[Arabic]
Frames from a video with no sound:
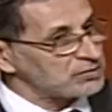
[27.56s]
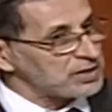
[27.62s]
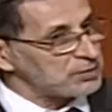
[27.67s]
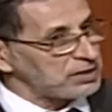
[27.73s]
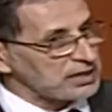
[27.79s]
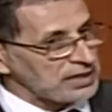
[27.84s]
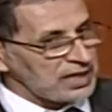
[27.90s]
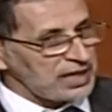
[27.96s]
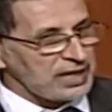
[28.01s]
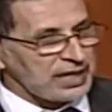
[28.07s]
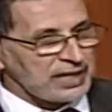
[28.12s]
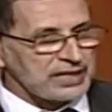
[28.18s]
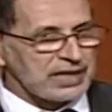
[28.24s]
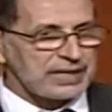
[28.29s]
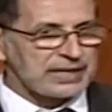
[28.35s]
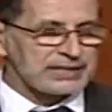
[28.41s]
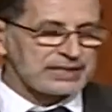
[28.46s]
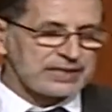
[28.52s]
بطبيعه الحال
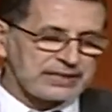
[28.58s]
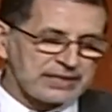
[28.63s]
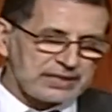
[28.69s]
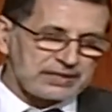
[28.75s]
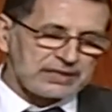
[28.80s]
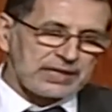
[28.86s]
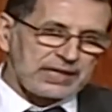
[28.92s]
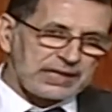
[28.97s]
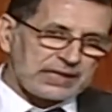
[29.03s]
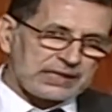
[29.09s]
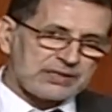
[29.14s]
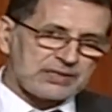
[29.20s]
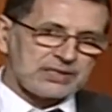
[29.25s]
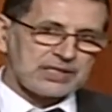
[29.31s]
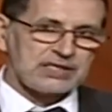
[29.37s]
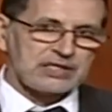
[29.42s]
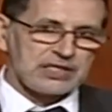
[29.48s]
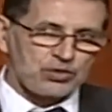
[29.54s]
هذه القضيه ديال التقاءات
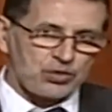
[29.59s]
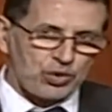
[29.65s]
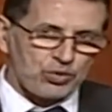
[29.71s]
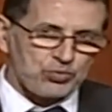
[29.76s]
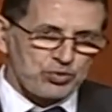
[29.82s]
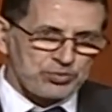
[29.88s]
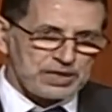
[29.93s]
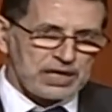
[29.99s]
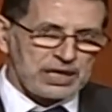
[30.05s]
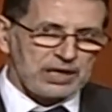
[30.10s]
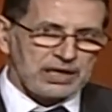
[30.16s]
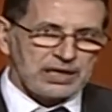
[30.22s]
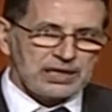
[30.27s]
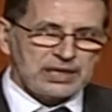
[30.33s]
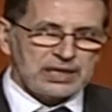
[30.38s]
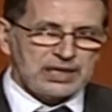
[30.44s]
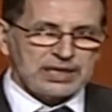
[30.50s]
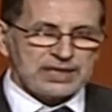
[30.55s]
السياسات العموميه
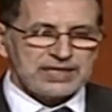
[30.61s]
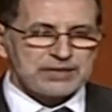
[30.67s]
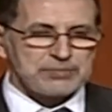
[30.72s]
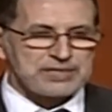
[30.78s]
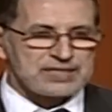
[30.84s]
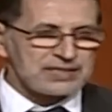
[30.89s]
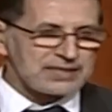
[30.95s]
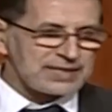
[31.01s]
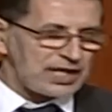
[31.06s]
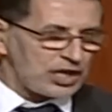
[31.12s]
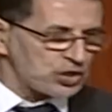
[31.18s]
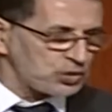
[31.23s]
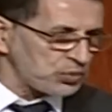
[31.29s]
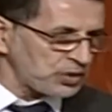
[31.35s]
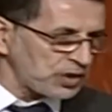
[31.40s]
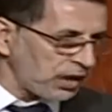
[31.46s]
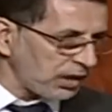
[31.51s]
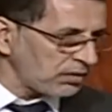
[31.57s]
احنا بسطناها
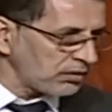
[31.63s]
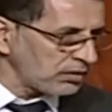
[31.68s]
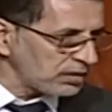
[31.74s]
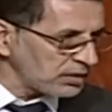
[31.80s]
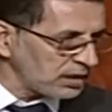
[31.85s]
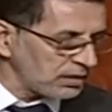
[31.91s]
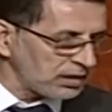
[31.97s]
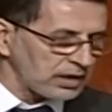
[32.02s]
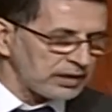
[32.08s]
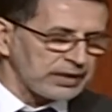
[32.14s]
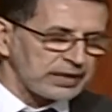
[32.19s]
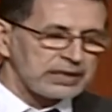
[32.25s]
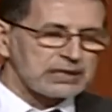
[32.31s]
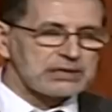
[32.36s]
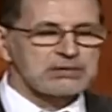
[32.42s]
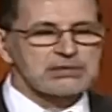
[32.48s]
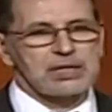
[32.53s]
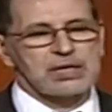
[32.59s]
شويه هي انا
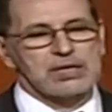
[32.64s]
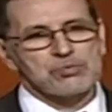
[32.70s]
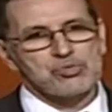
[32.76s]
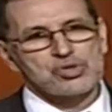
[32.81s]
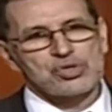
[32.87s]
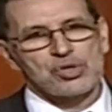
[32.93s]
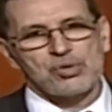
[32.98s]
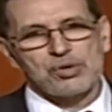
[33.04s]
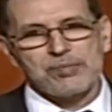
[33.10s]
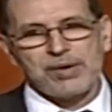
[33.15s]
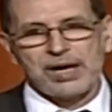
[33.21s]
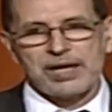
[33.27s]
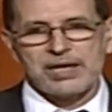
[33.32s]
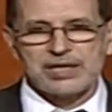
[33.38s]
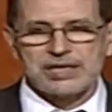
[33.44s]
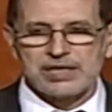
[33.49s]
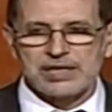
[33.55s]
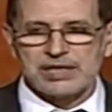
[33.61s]
قلت على المستوى
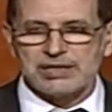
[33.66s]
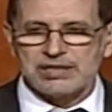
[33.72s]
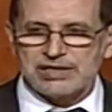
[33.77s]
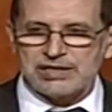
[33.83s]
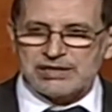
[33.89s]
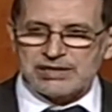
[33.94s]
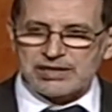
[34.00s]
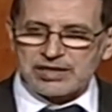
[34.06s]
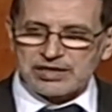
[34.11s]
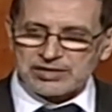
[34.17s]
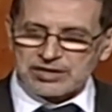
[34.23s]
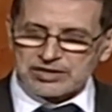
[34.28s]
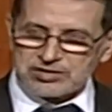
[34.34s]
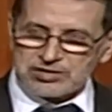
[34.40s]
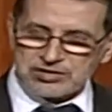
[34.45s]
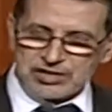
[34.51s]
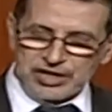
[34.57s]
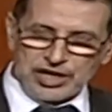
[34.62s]
المحلي قضيه
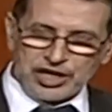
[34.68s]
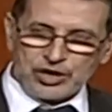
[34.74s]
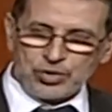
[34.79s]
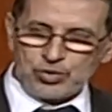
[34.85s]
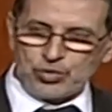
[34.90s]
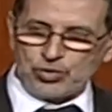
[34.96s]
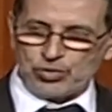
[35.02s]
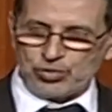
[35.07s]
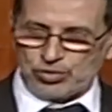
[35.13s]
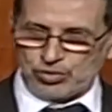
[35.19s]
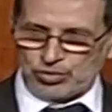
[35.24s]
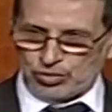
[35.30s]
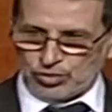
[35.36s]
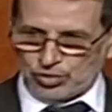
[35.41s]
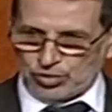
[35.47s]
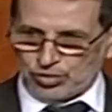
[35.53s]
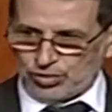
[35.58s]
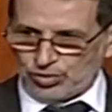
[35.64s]
الطريق و
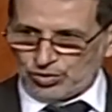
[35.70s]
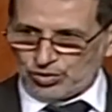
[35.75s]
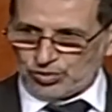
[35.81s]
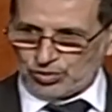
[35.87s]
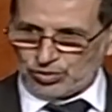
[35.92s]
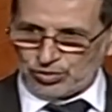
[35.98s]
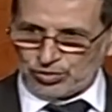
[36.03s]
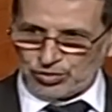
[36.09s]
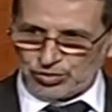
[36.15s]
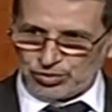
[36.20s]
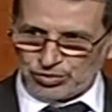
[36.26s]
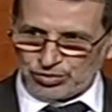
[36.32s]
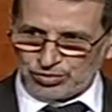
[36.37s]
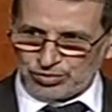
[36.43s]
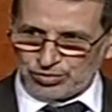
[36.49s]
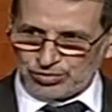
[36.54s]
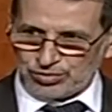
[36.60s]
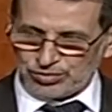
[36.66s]

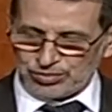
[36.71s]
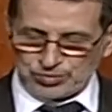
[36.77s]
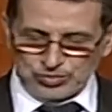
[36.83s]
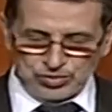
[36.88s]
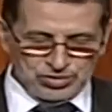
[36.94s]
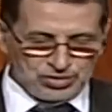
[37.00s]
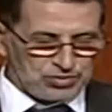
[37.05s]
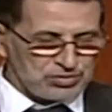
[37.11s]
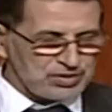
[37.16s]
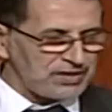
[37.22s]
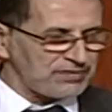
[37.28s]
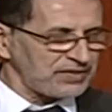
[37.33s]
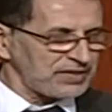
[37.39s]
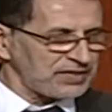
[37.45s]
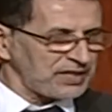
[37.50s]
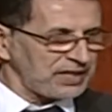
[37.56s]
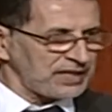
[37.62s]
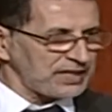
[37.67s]
والمستوصف
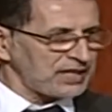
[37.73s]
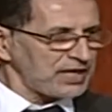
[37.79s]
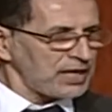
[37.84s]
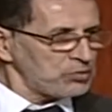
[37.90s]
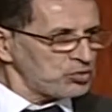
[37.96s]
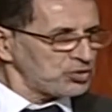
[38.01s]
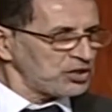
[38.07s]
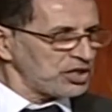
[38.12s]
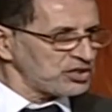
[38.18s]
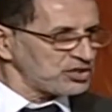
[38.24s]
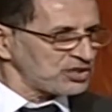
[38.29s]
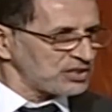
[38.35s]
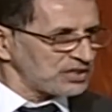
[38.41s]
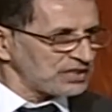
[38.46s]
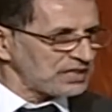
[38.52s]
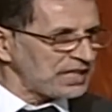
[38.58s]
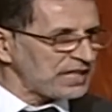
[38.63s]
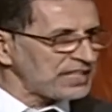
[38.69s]
هذا غير نموذج
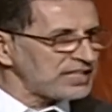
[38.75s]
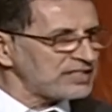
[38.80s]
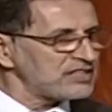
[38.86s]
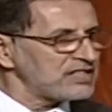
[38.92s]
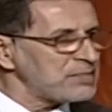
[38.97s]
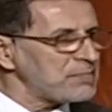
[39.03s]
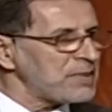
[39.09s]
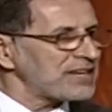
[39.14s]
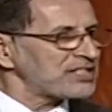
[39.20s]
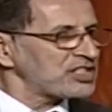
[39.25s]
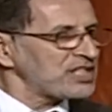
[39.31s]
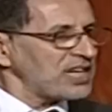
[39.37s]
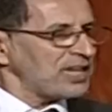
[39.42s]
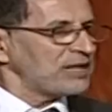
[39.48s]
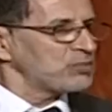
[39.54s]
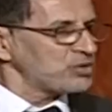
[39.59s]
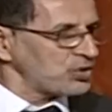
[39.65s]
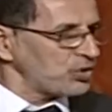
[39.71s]
ديال
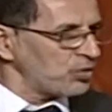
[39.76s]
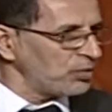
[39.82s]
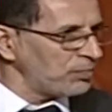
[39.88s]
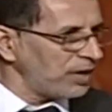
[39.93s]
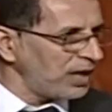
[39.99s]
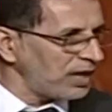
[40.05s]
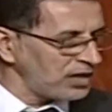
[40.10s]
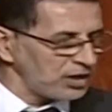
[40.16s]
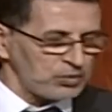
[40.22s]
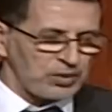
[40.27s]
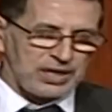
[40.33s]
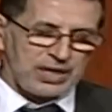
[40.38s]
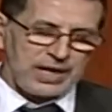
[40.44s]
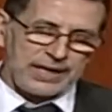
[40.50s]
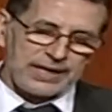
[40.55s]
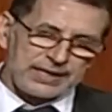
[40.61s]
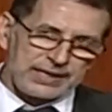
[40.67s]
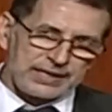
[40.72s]
الاندماجيه على المستوى المحلي
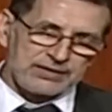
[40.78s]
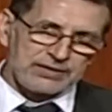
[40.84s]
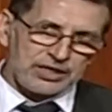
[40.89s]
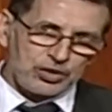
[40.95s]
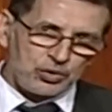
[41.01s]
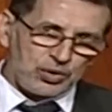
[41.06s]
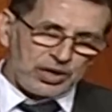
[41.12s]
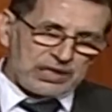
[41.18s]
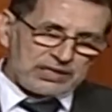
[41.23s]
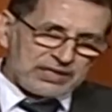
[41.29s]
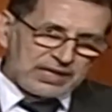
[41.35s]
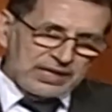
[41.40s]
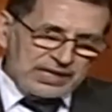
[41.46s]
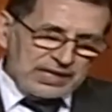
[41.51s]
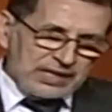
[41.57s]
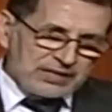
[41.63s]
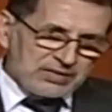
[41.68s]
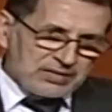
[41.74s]
والا حنا كنتذكروا على
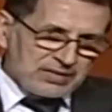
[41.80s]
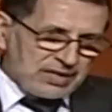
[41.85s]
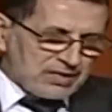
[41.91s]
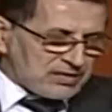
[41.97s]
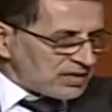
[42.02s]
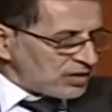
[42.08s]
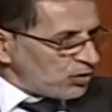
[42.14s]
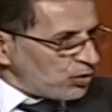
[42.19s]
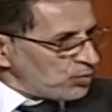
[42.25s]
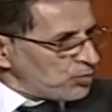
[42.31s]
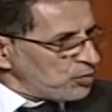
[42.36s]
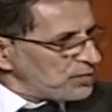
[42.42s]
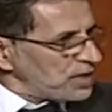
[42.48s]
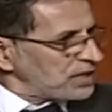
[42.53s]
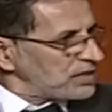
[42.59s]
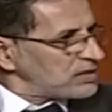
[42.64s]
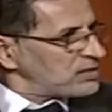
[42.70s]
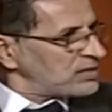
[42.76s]
التقاءات السياسات
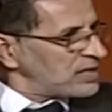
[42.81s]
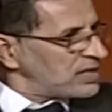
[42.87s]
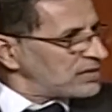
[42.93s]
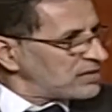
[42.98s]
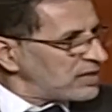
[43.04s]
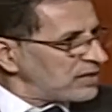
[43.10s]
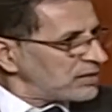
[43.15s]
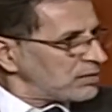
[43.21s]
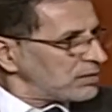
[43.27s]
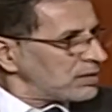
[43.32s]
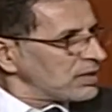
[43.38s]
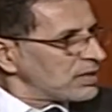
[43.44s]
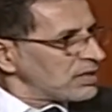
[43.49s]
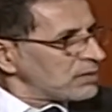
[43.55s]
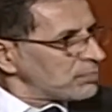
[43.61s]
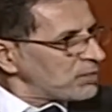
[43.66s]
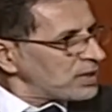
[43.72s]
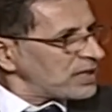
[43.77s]
العموميه كسياسات
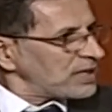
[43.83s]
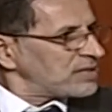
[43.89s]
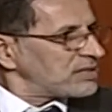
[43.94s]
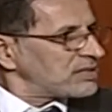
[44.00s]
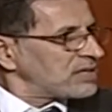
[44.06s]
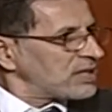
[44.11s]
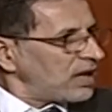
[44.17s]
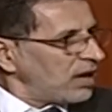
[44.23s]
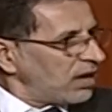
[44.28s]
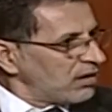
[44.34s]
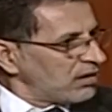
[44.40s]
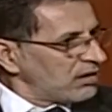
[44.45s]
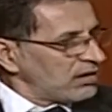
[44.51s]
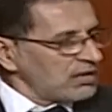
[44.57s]
مركزيه آه،